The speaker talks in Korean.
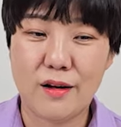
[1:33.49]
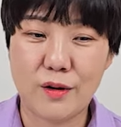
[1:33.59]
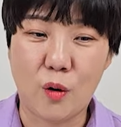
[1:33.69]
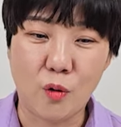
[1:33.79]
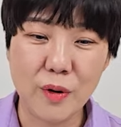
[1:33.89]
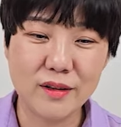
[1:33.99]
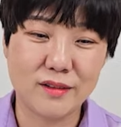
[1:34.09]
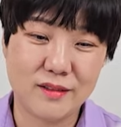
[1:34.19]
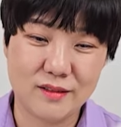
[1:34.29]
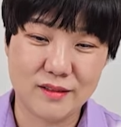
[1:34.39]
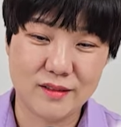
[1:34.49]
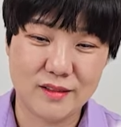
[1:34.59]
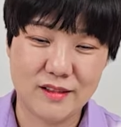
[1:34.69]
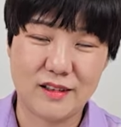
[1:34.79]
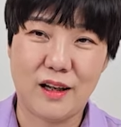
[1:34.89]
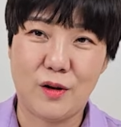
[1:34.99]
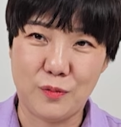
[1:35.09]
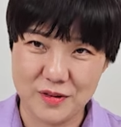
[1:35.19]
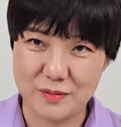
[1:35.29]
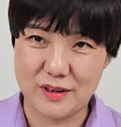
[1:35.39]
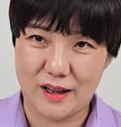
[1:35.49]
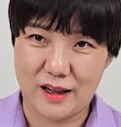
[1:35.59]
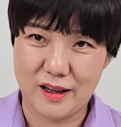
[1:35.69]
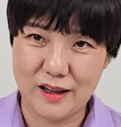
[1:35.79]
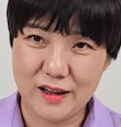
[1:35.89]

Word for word: 경매는 그게 없습니다.